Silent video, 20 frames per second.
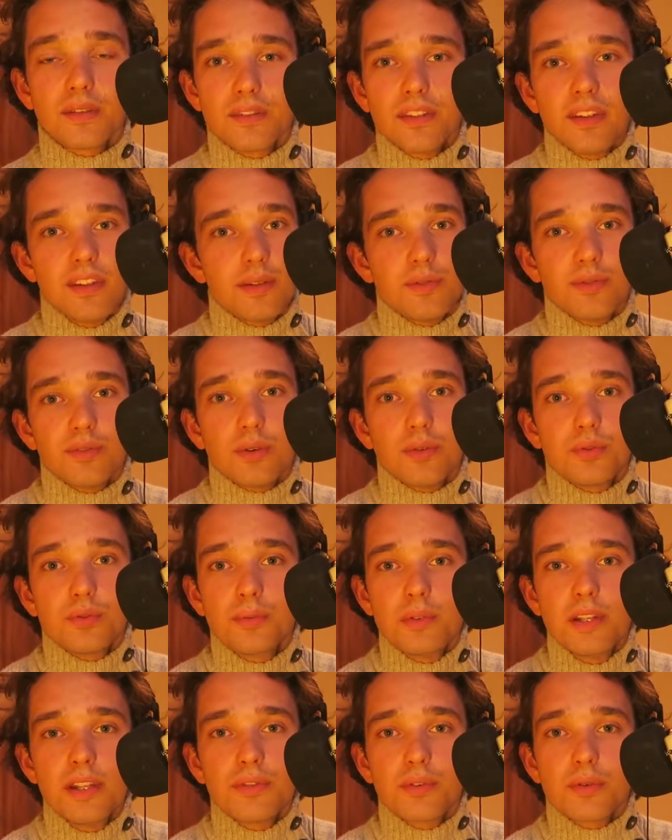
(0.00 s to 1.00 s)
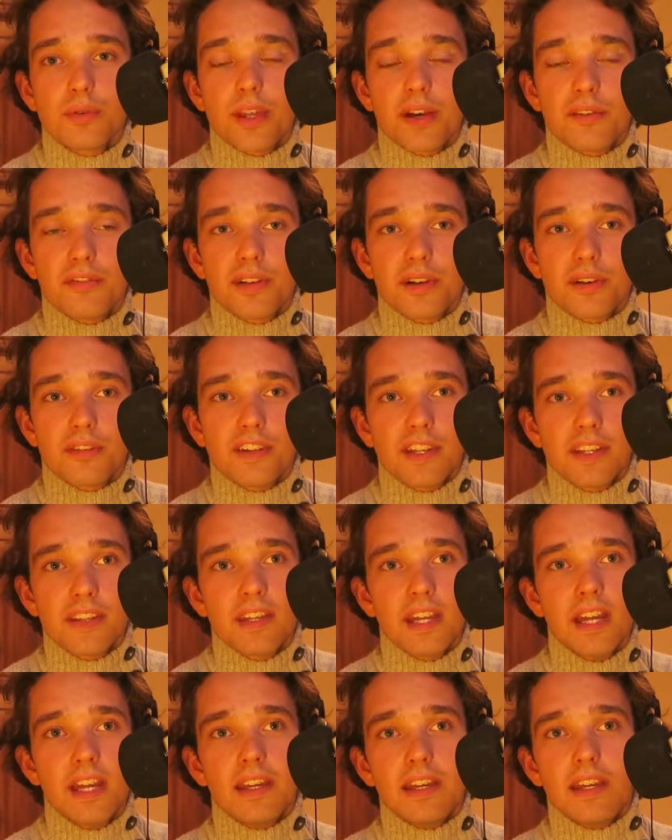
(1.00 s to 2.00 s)
Tu sais, des fois on oublie ce qu'on a fait en fait,
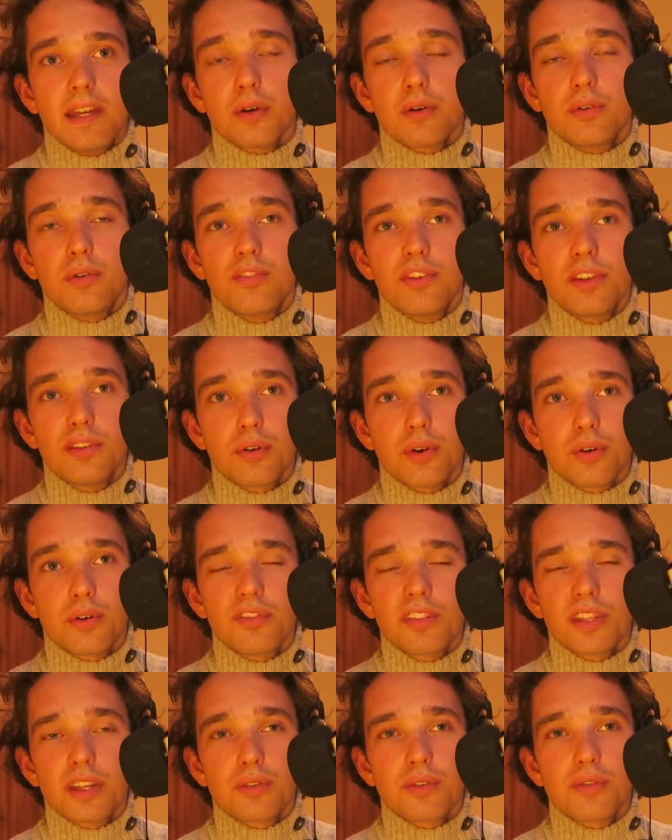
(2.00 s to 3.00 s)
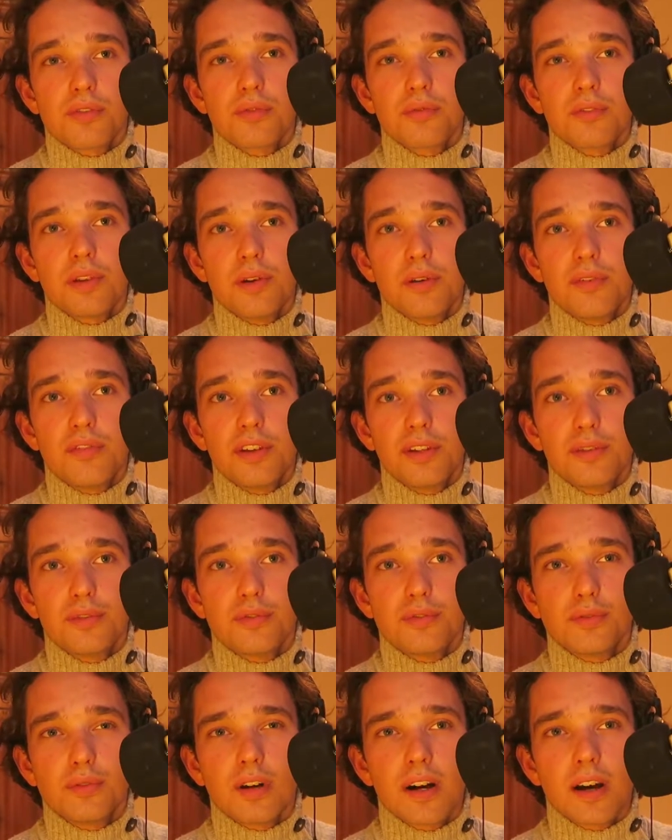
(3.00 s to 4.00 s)
et le fait de revenir dessus et le fait de
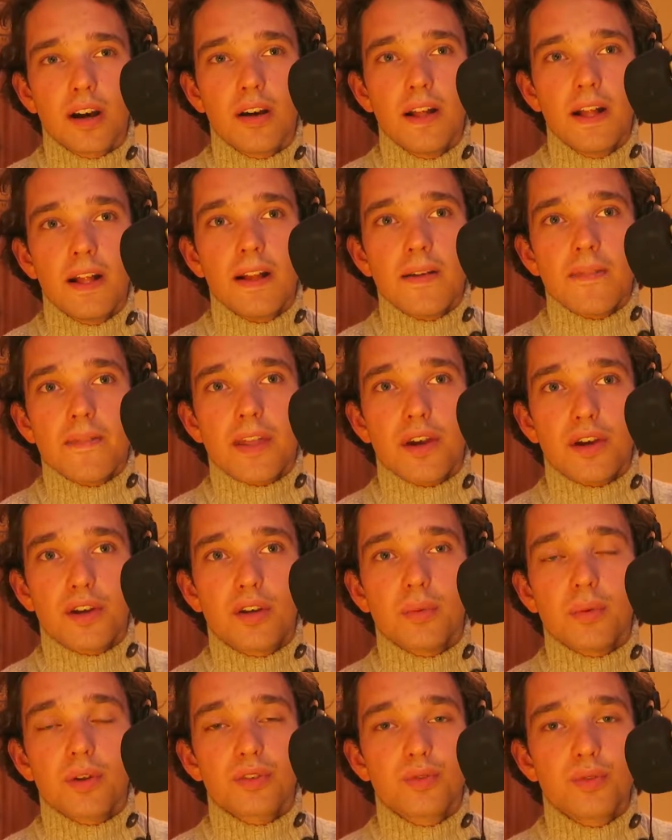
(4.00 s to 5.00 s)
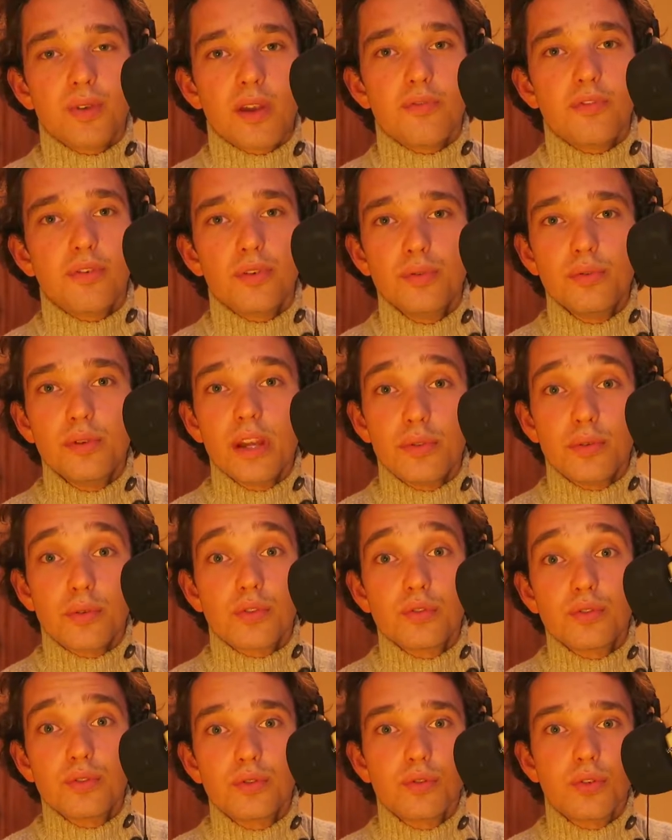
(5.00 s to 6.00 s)
voir euh, comment tu évolues et
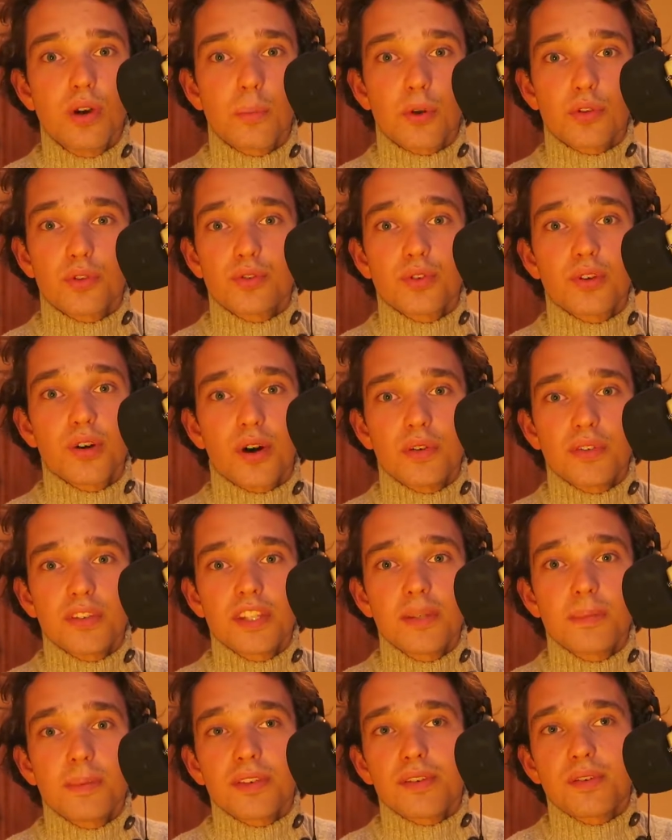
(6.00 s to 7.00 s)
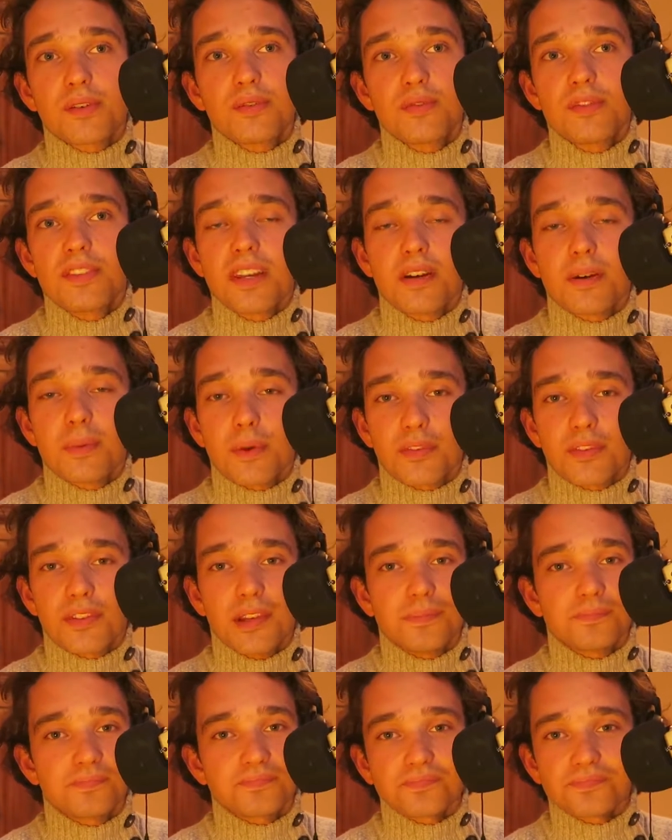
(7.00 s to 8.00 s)
donc du coup comment tu grandis parce que tu sais comment
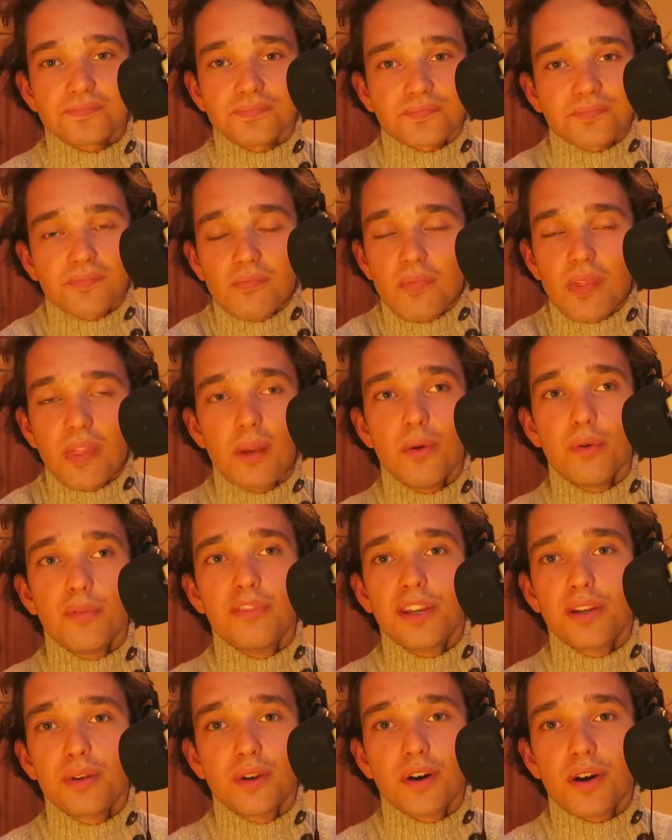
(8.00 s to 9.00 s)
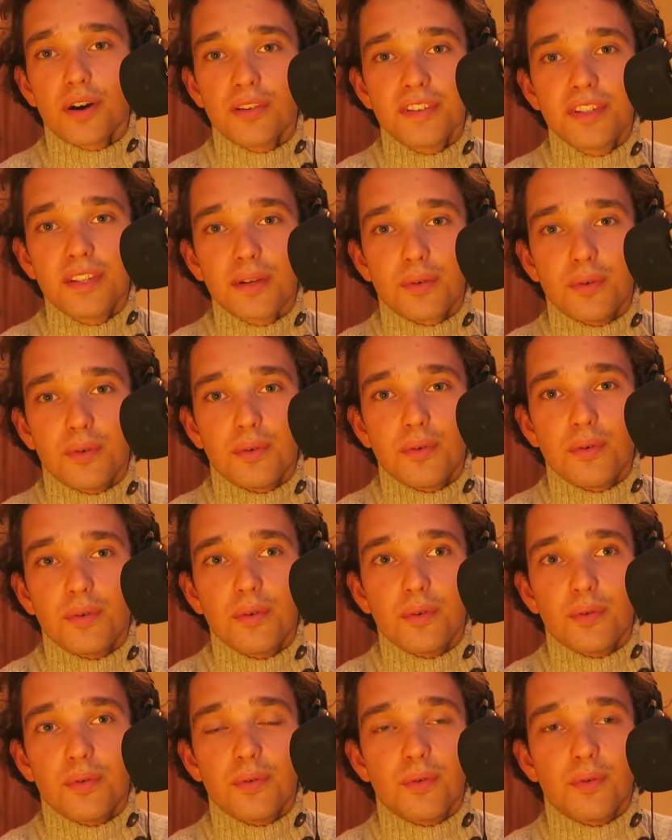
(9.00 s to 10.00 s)
c'est on fait que grandir, on,
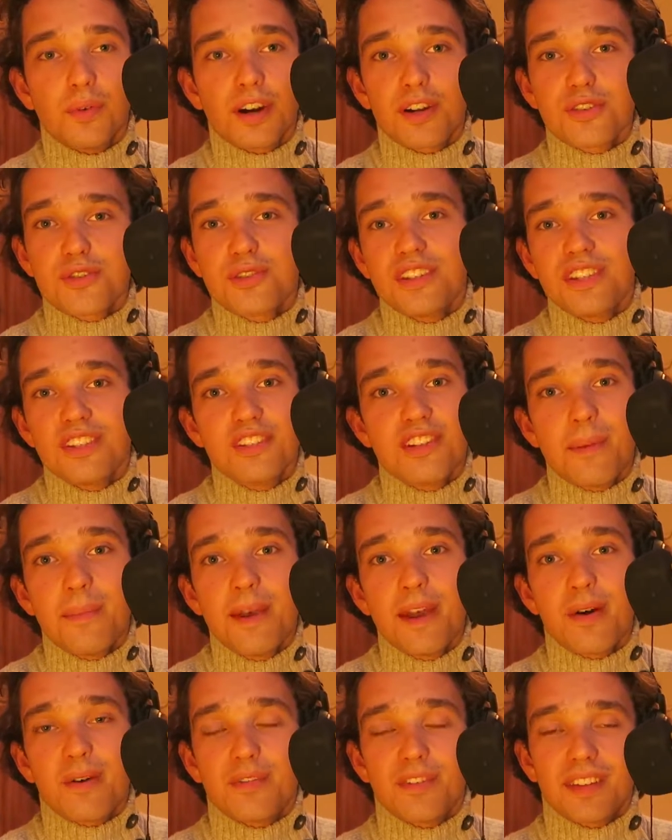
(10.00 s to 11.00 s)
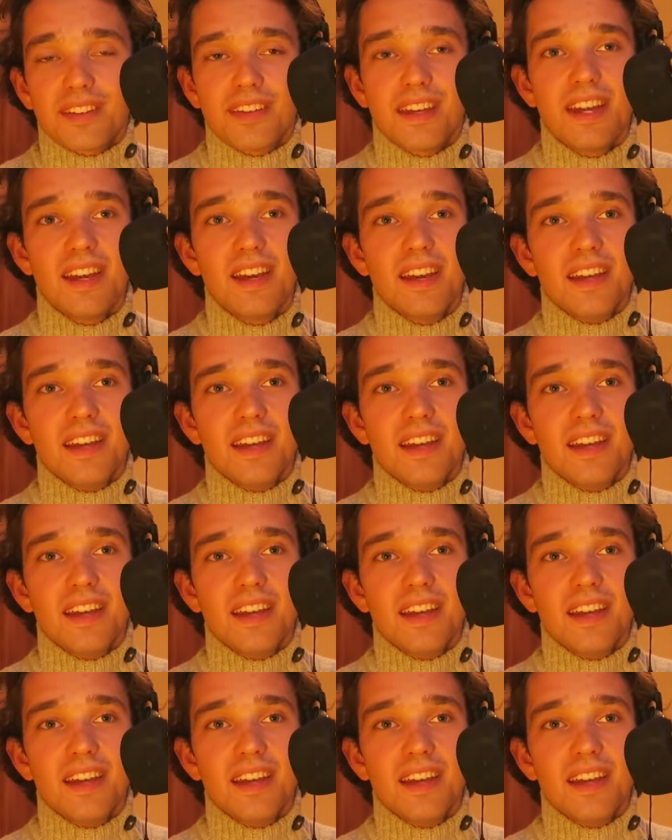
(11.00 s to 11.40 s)
on, rajeunit jamais en fait.